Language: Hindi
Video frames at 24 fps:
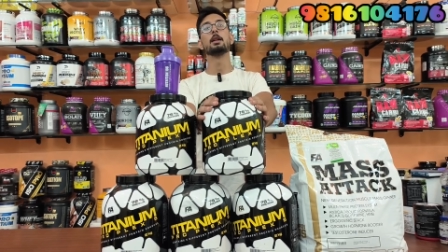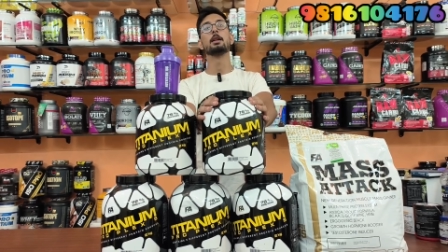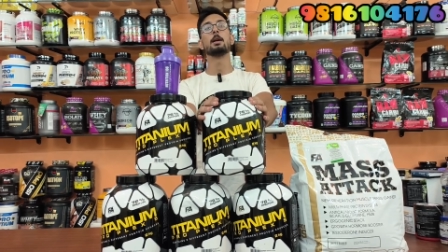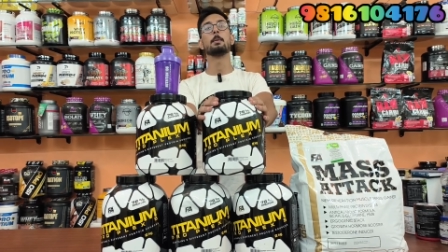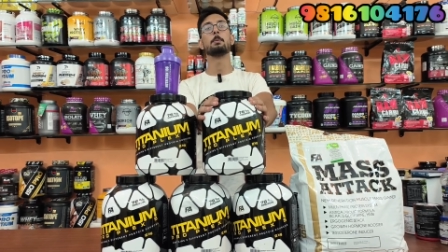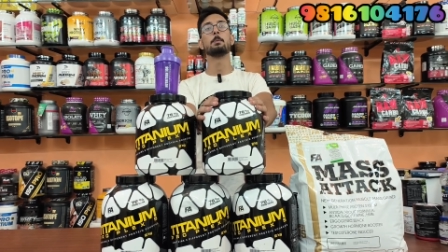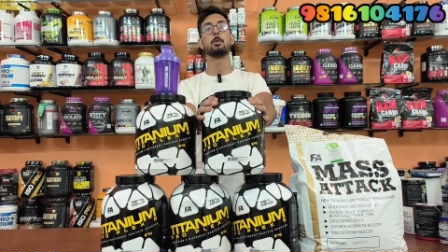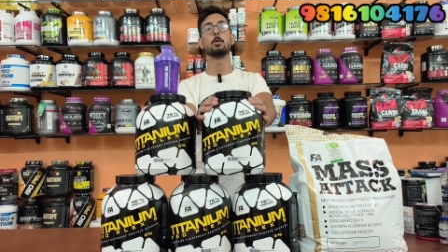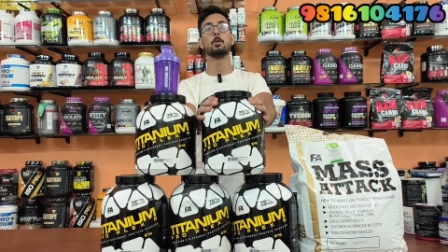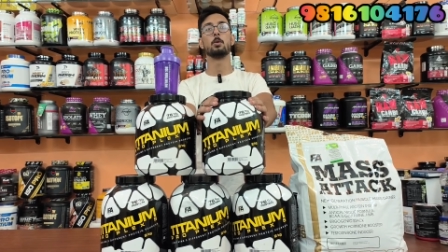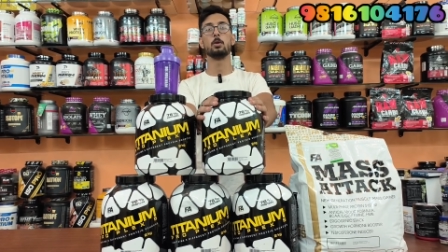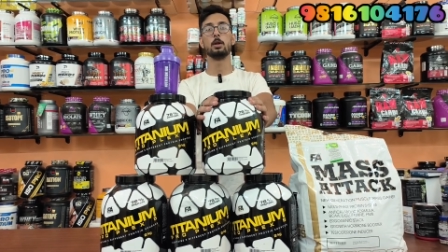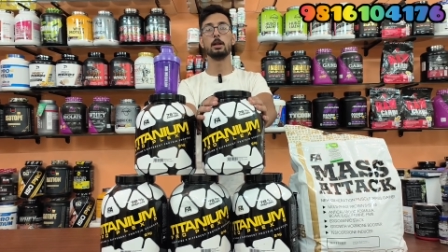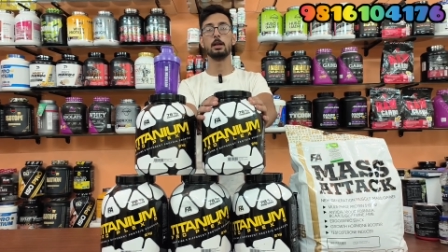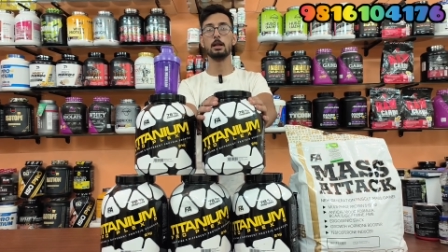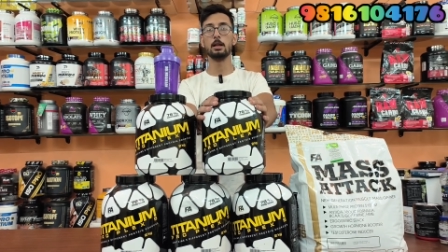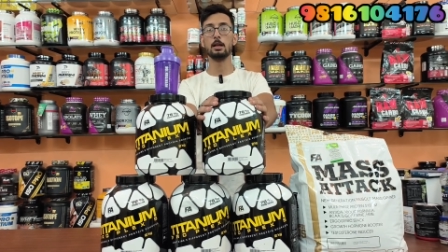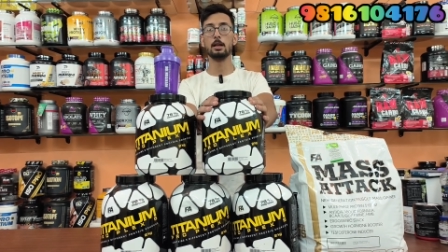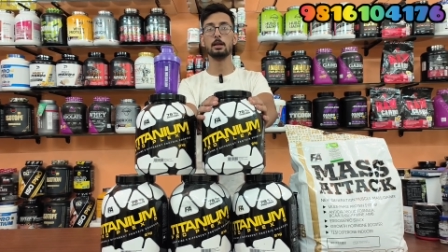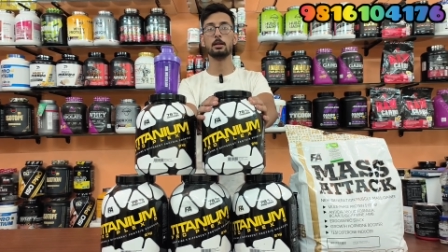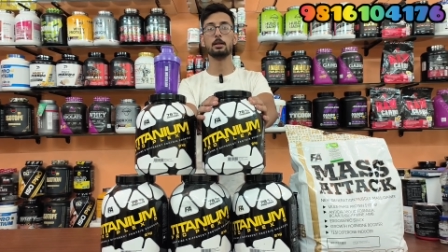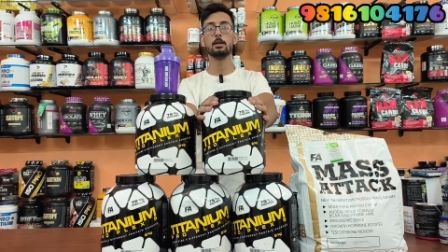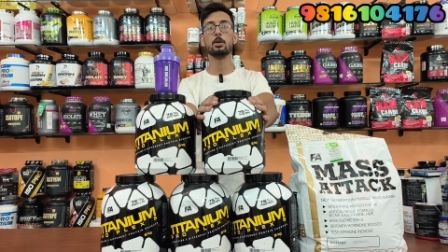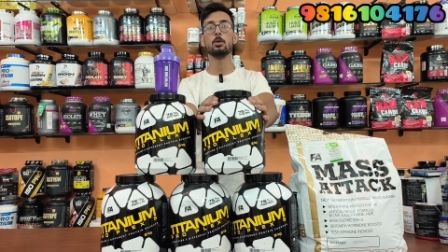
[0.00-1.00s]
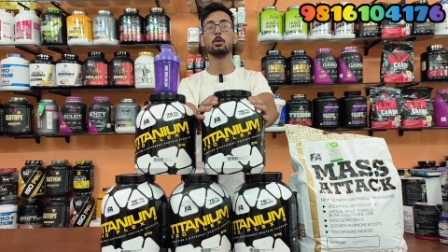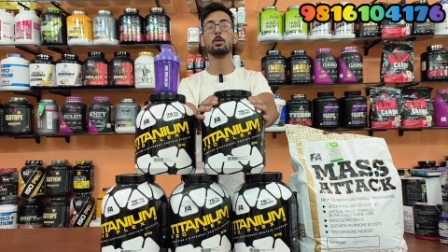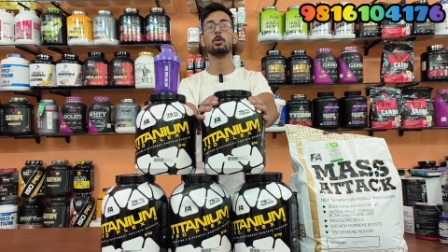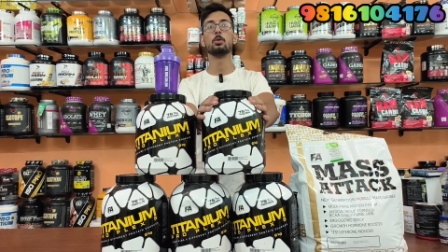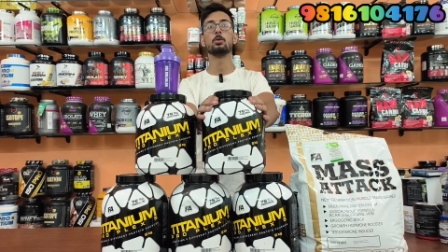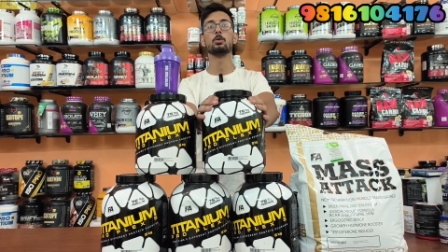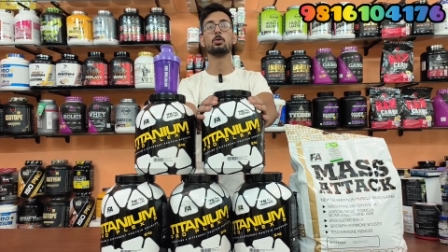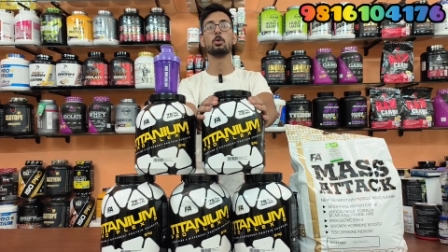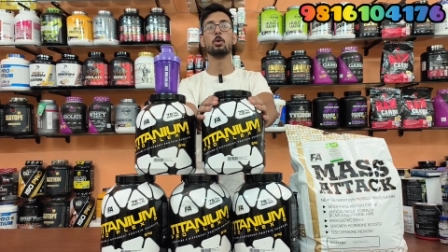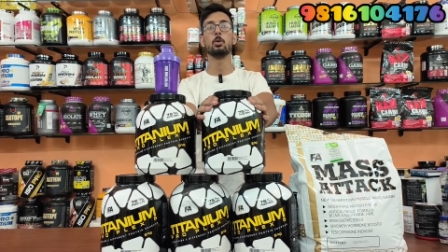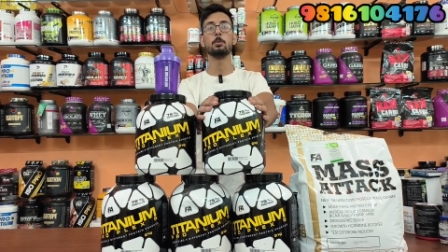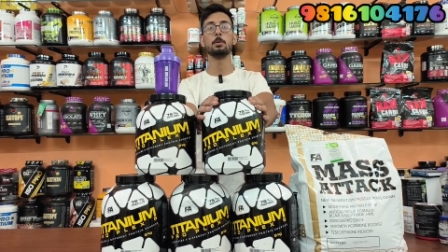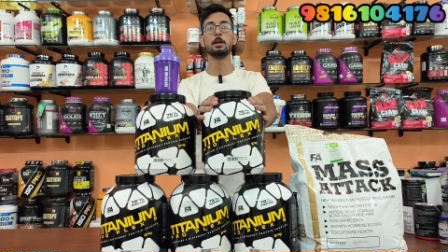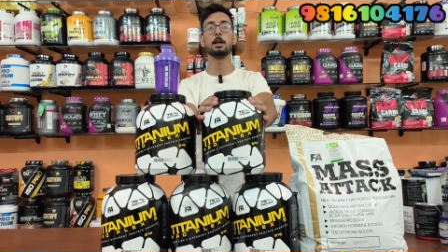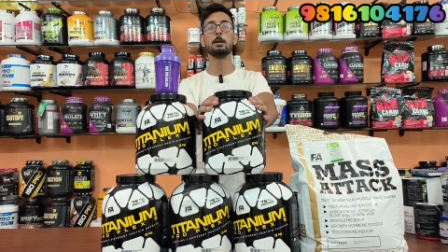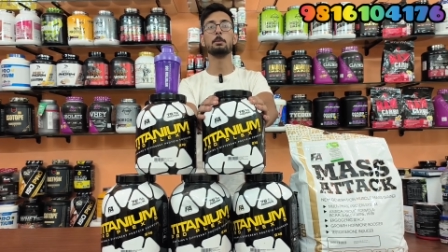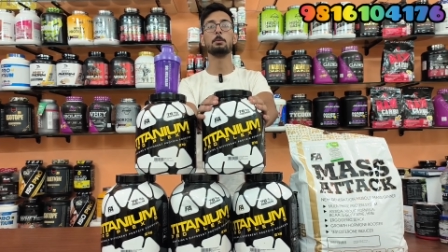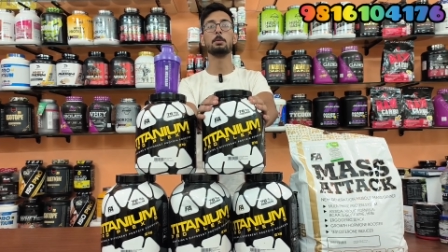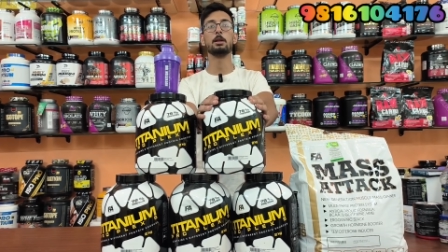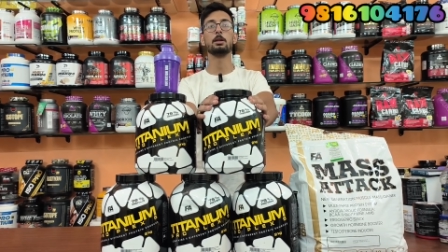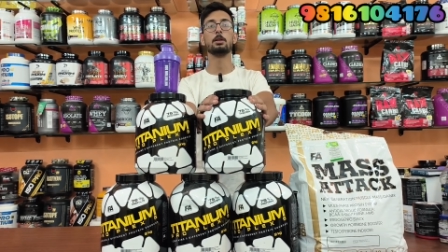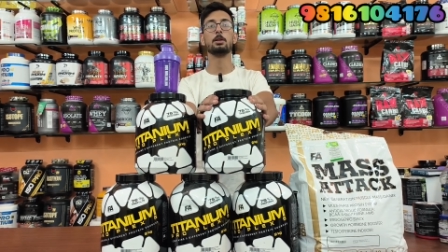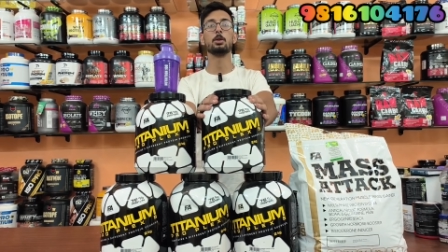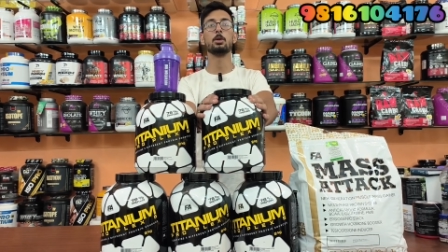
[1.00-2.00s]
या प्रोटीन लेते हो जो भी
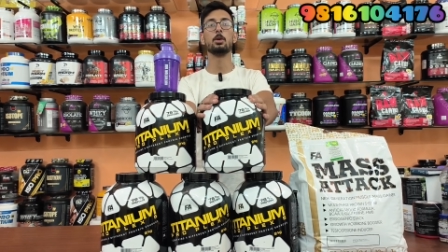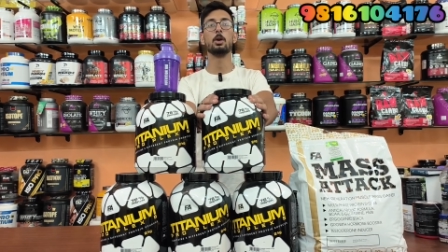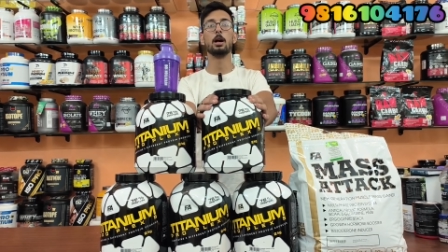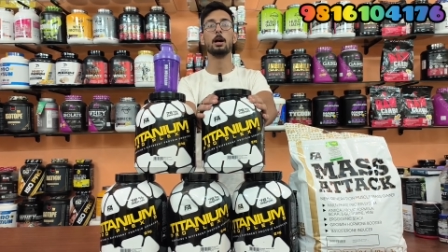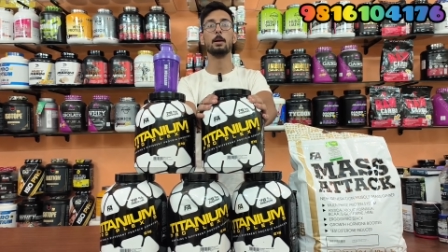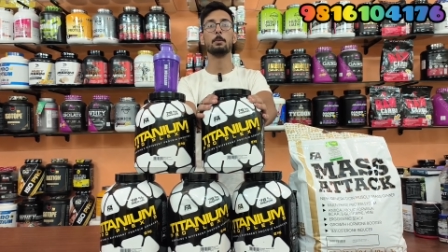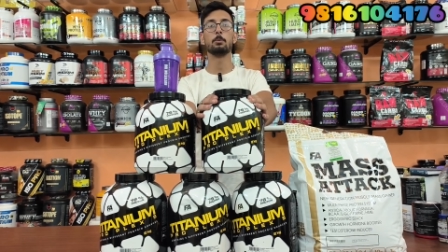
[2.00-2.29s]
आप लेते हो